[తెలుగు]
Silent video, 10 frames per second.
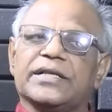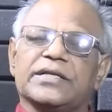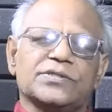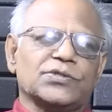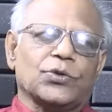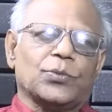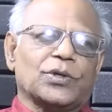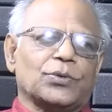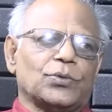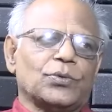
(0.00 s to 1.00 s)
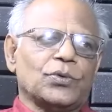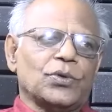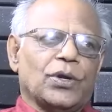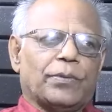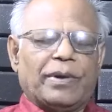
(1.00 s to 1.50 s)
దేనికి ఇస్తున్నాం మనం
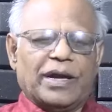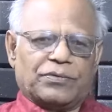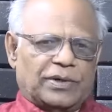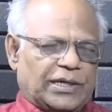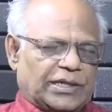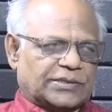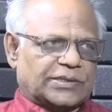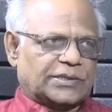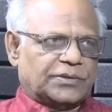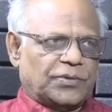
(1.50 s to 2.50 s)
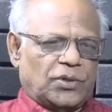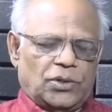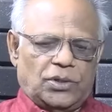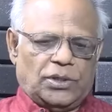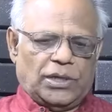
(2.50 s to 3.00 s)
బ్యాక్వర్డ్నెస్
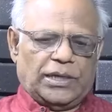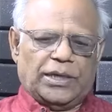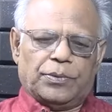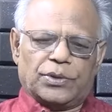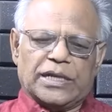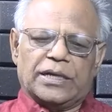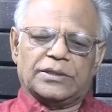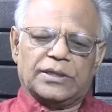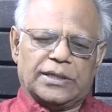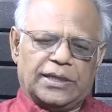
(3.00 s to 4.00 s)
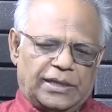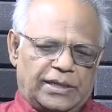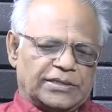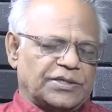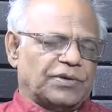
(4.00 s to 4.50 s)
అంటే ఇప్పుడు దళితులకి
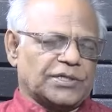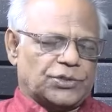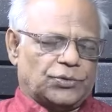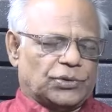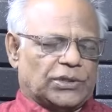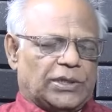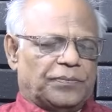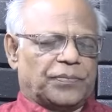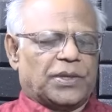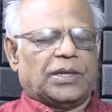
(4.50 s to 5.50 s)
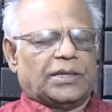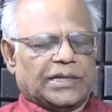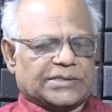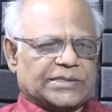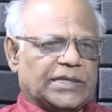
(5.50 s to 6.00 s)
రిజర్వేషన్ ఉంది
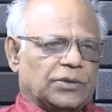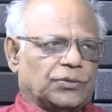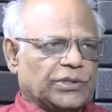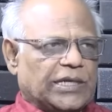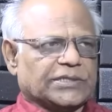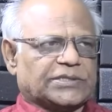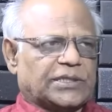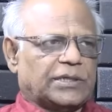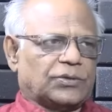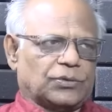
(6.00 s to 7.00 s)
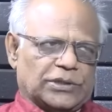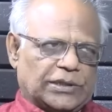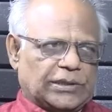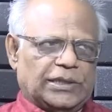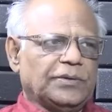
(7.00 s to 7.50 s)
ఎస్సీలకు ఉంది ఎస్టీలకు ఉంది
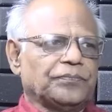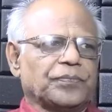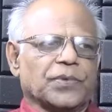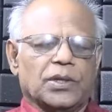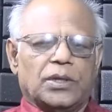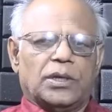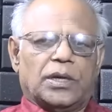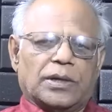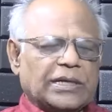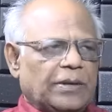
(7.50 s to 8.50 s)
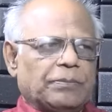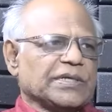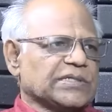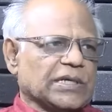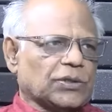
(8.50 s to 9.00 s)
కదా అట్లే
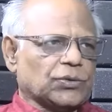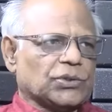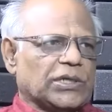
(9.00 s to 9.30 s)
బీసీలకు